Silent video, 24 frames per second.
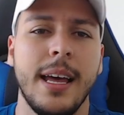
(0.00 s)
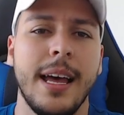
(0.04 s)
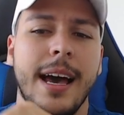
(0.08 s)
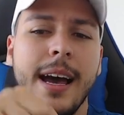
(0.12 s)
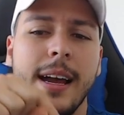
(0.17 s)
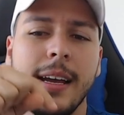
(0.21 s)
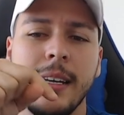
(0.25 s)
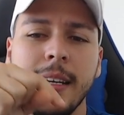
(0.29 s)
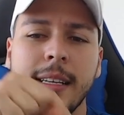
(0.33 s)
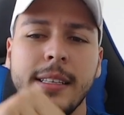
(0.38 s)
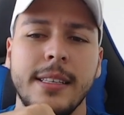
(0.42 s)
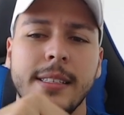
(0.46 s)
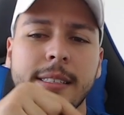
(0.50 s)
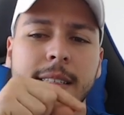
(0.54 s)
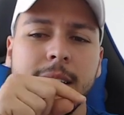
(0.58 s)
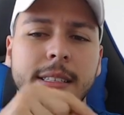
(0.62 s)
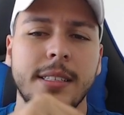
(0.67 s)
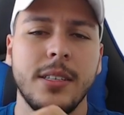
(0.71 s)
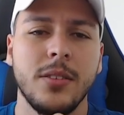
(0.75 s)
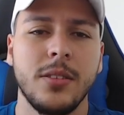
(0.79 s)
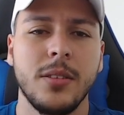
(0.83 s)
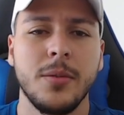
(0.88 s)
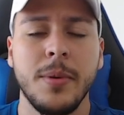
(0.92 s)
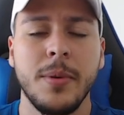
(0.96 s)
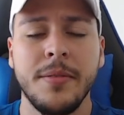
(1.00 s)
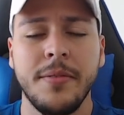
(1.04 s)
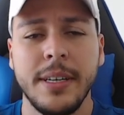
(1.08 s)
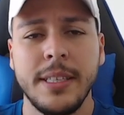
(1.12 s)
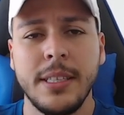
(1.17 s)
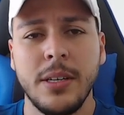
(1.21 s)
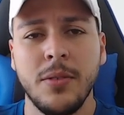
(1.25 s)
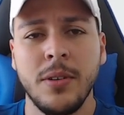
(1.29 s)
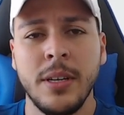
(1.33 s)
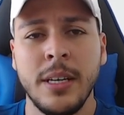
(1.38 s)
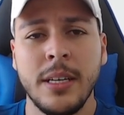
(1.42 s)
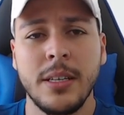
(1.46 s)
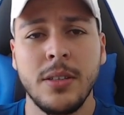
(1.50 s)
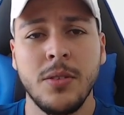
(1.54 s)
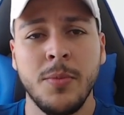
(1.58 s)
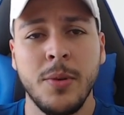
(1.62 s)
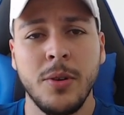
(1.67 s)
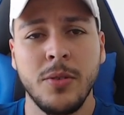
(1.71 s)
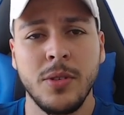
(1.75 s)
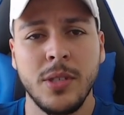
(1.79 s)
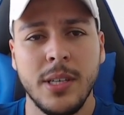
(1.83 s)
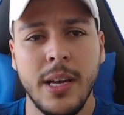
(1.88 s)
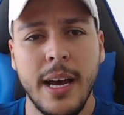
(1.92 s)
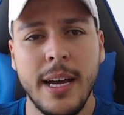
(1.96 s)
Aqui na descrição também vai ter o link do
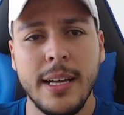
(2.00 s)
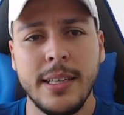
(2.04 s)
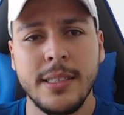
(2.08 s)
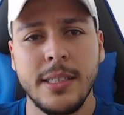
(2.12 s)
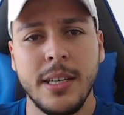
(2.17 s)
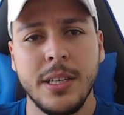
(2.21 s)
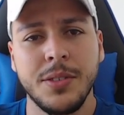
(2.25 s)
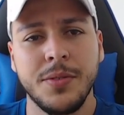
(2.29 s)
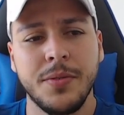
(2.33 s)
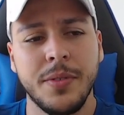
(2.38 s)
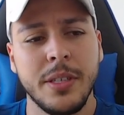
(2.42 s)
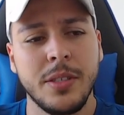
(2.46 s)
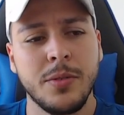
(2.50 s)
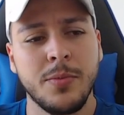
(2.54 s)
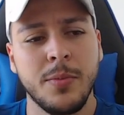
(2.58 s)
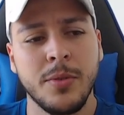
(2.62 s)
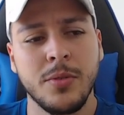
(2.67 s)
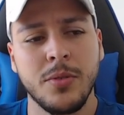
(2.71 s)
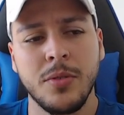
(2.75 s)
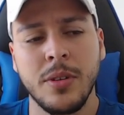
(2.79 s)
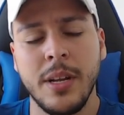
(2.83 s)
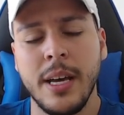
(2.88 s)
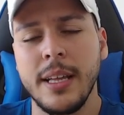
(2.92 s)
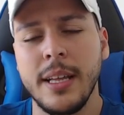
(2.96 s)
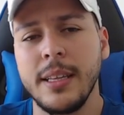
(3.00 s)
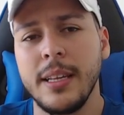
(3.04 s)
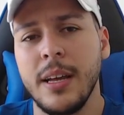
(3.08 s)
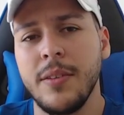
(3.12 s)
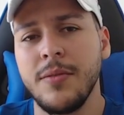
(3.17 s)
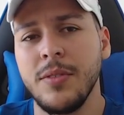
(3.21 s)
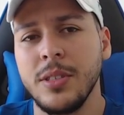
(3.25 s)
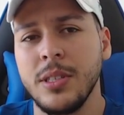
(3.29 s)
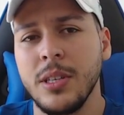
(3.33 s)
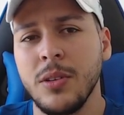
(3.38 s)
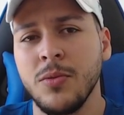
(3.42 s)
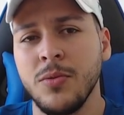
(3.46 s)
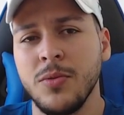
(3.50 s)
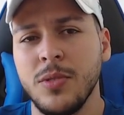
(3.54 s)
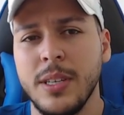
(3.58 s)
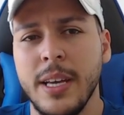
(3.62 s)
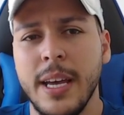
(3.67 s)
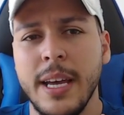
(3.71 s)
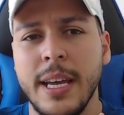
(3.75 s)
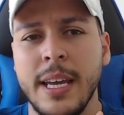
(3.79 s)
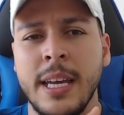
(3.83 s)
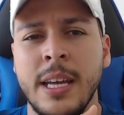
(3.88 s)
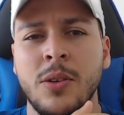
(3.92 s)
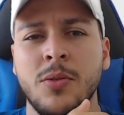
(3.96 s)
meu site, sedefreitas.net, lá você
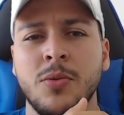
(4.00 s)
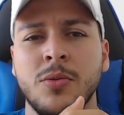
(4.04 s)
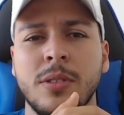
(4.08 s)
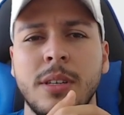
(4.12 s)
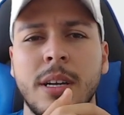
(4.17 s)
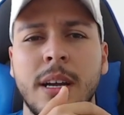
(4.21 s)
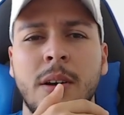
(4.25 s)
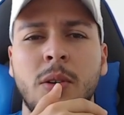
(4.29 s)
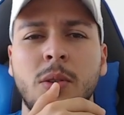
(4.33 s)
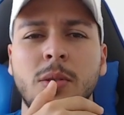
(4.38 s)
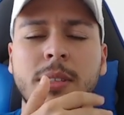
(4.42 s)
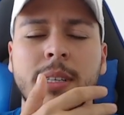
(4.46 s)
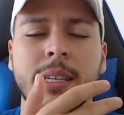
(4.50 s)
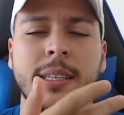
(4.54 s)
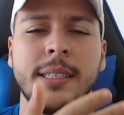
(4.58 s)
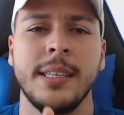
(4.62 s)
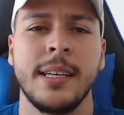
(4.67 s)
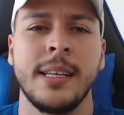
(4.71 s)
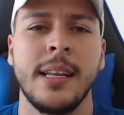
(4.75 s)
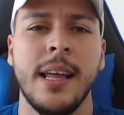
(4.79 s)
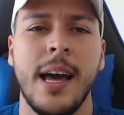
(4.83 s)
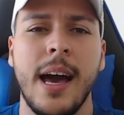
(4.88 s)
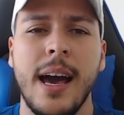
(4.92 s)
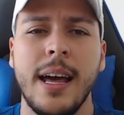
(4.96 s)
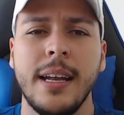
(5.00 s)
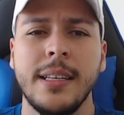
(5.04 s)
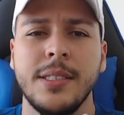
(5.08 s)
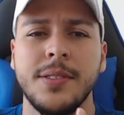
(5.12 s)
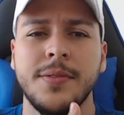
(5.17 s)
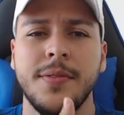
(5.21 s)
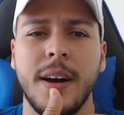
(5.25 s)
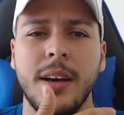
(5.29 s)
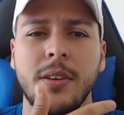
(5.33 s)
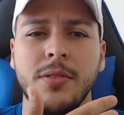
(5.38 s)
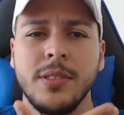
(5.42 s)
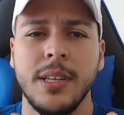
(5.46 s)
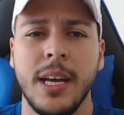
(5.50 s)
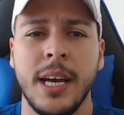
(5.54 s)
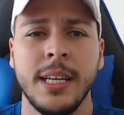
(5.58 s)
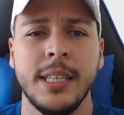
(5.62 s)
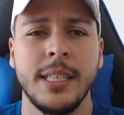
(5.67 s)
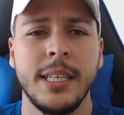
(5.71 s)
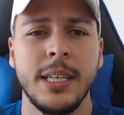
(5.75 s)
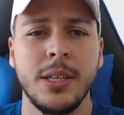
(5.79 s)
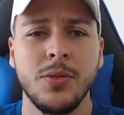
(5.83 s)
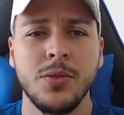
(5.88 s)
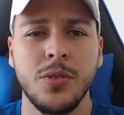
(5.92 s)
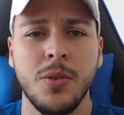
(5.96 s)
consegue encontrar outras análises, vários
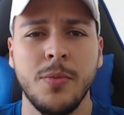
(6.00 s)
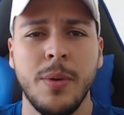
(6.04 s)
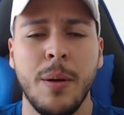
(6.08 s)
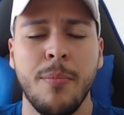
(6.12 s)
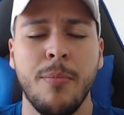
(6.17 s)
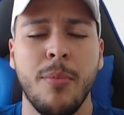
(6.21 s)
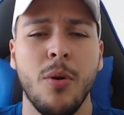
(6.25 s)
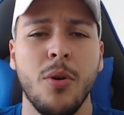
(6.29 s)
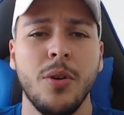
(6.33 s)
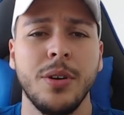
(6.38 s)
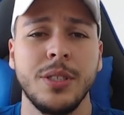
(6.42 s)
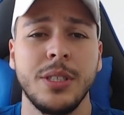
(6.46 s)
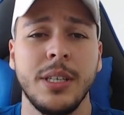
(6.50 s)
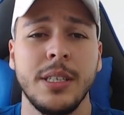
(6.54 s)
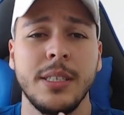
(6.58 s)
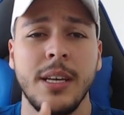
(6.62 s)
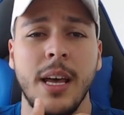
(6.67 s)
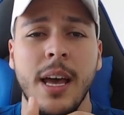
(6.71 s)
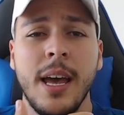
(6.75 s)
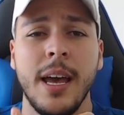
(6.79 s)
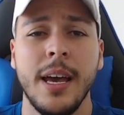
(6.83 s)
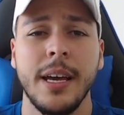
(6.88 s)
artigos sobre apostas,